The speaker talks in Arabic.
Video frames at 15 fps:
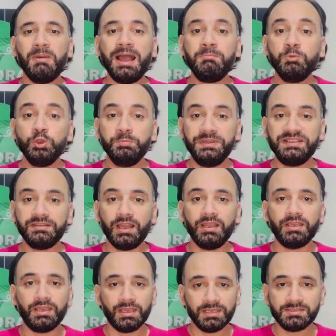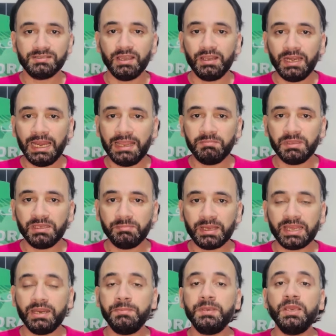محمود بن طايك الظهير الايمن
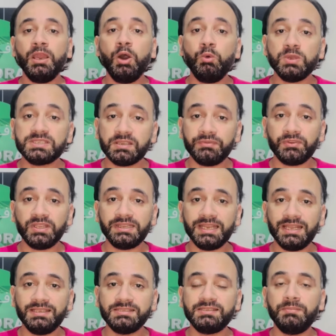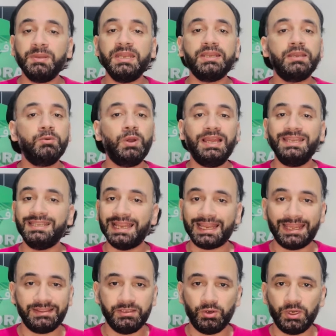المغربي هو صفقه نادي الزمالك الوحيده
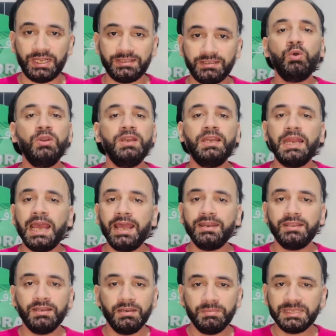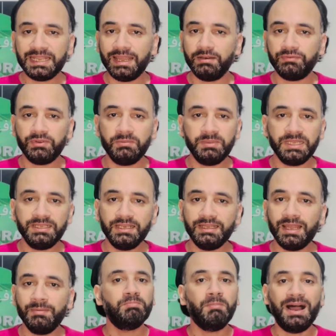لغايه دلوقتي كل الهري اللي بيتقال في الميديا
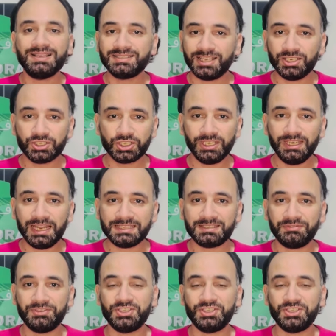ده ما حصلش للاسف